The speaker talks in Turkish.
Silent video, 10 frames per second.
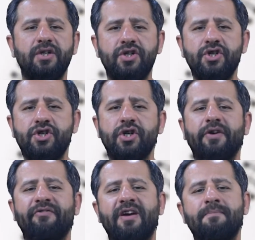ış
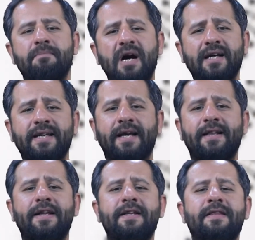ve mak
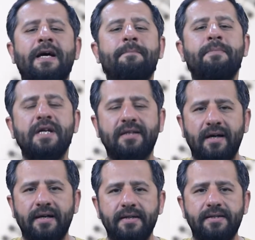eklerinden bir
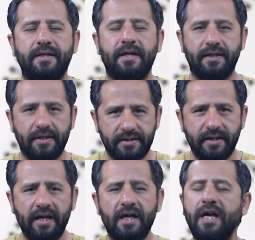tanesi
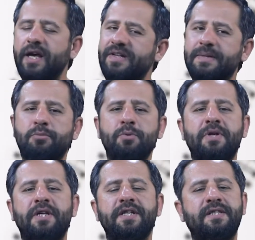gelirse evet bu
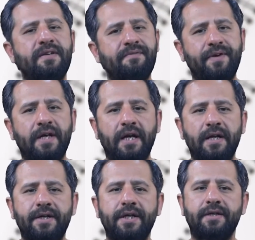bir isim
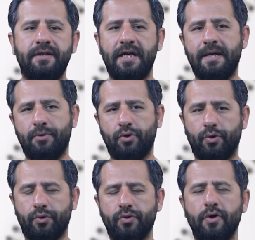fiildir
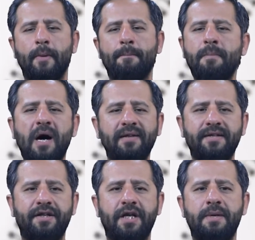diyebiliyoruz. Ma
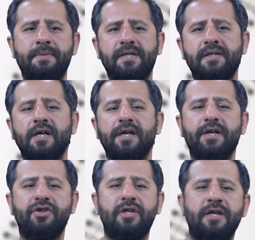dediğimiz
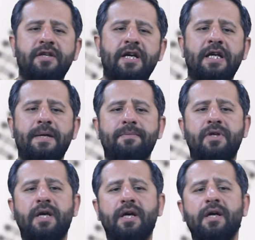işte diyelim
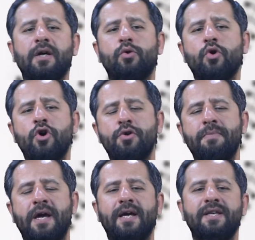ki
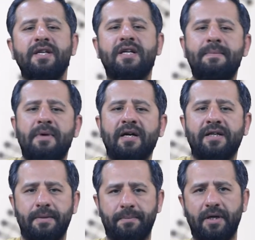görme, yıkama
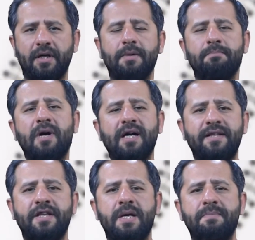gibi.
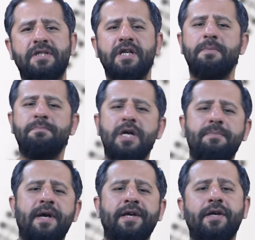Mak dediğimiz
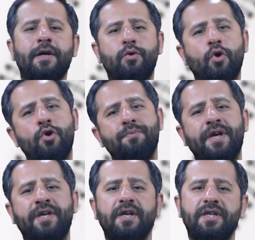bilmek,
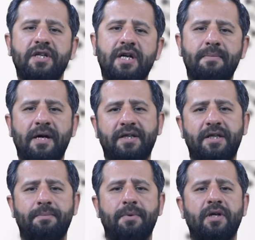görmek, yıkamak
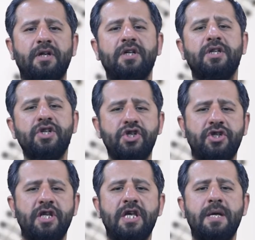gibi.
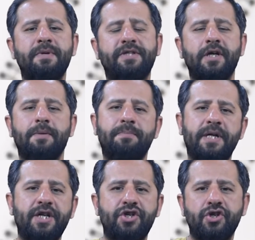Iş dediğimiz
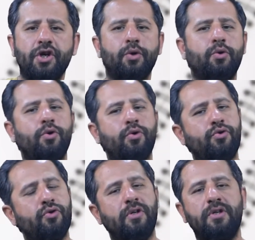biliş,
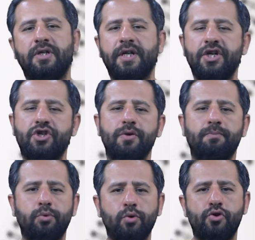görüş, yıkayış,
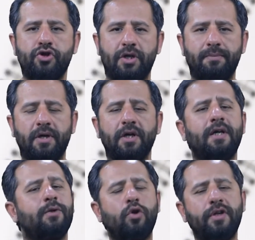buluş gibi.
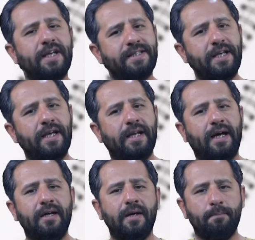
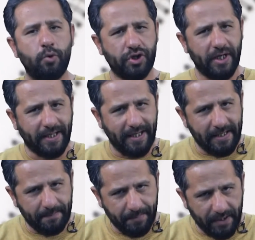Dolayısıyla bu
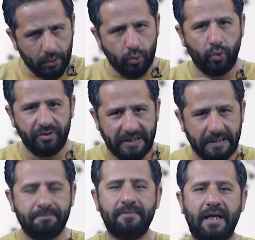şekilde bir
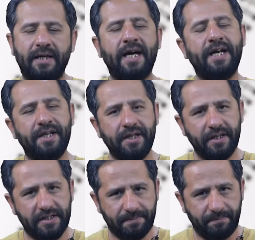kullanımda yani
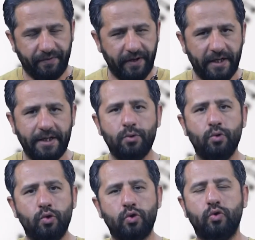fiilin
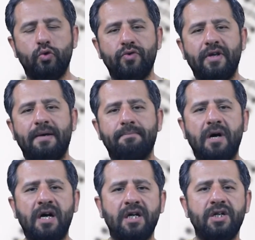üstünde
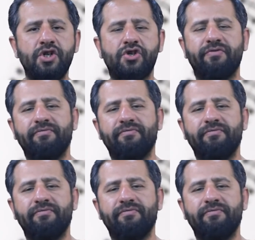ma, ış